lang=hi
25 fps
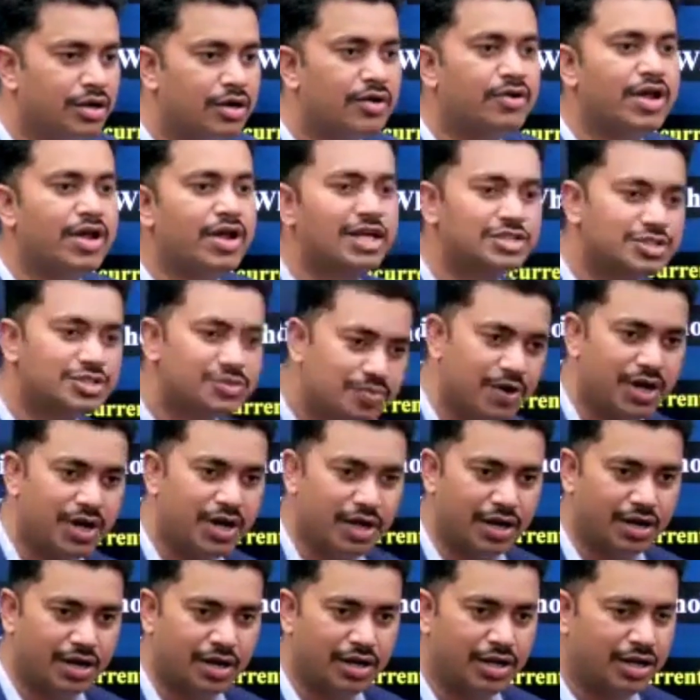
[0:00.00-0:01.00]

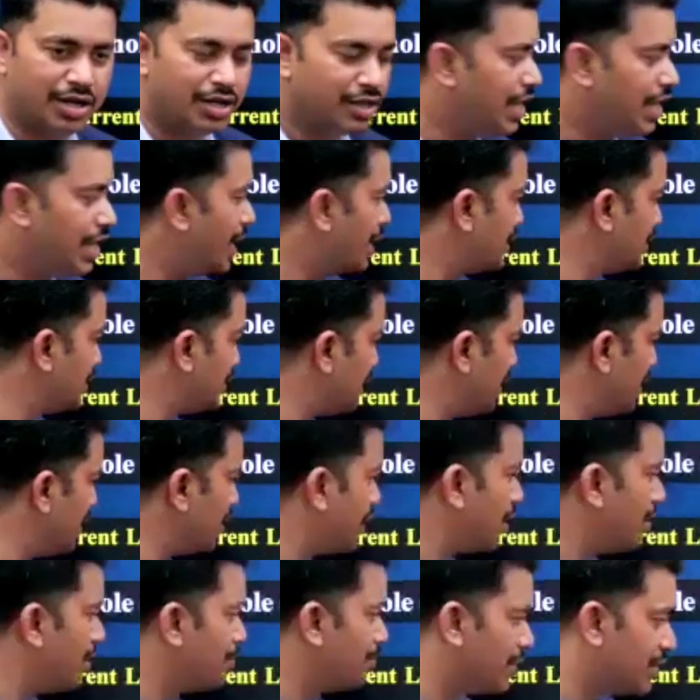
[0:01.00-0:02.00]
transfer. That is
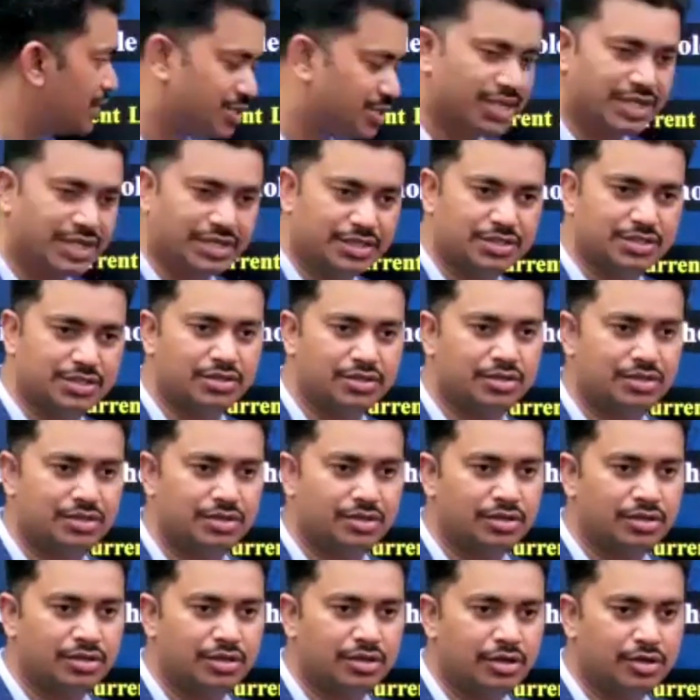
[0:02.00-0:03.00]
entry number six.
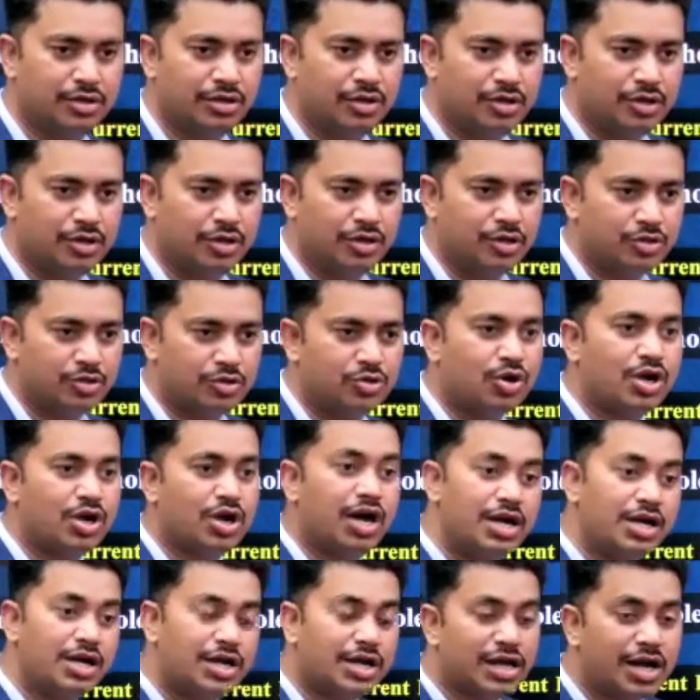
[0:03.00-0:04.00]
तो
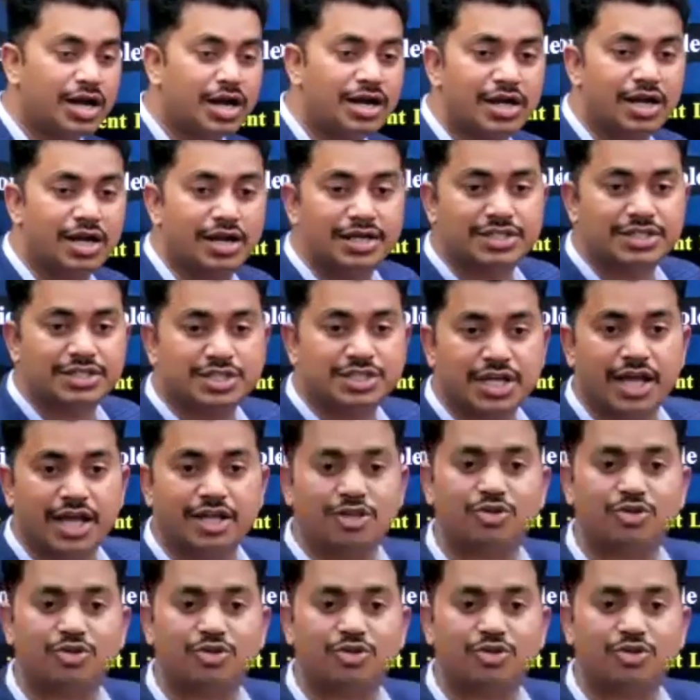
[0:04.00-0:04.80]
कंकरेंट लिस्ट के